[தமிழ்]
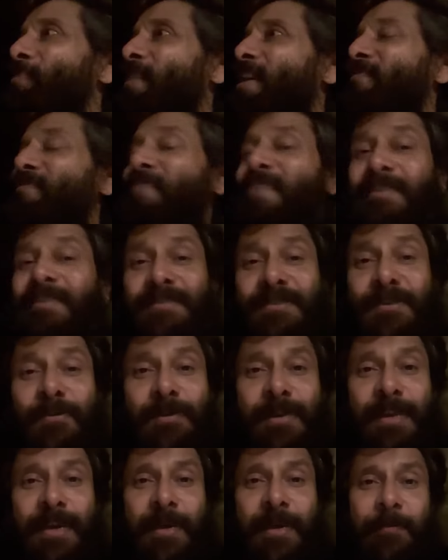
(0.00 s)
ஐ ஃபீல் திஸ் அ
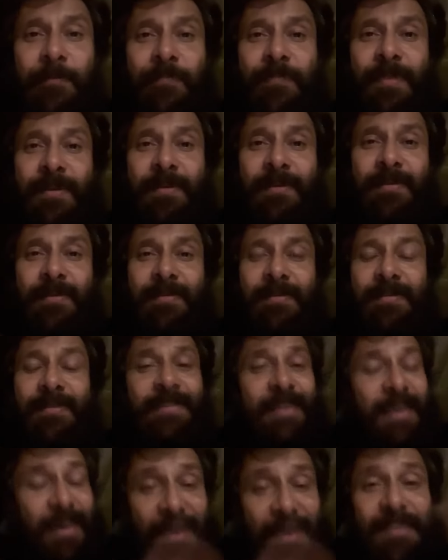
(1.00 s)
குட் டைம்
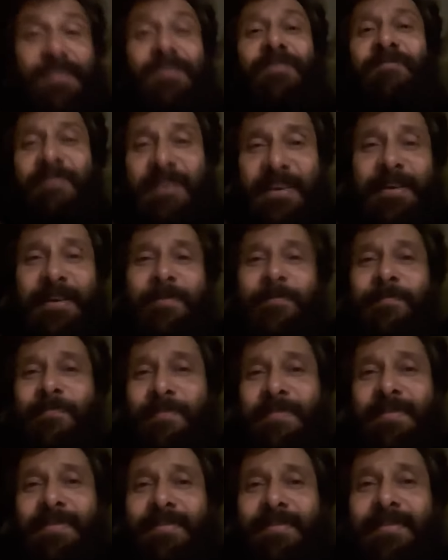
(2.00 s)
இது எல்லாத்தையும் விட
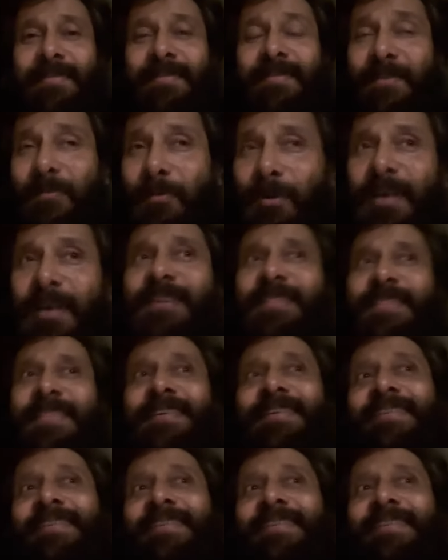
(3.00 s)
இந்த உலகத்தில்